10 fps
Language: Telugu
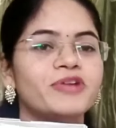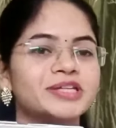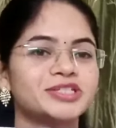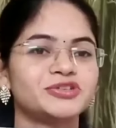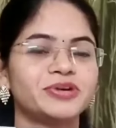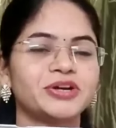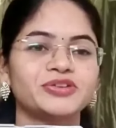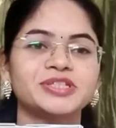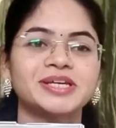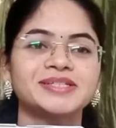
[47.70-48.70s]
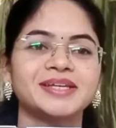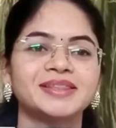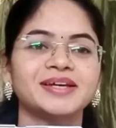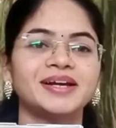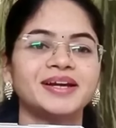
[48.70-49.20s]
ఫస్ట్ వన్ వచ్చేసి
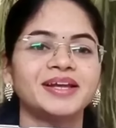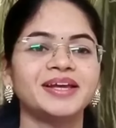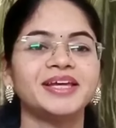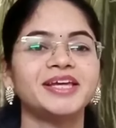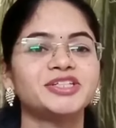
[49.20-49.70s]
ఇదండి ఈ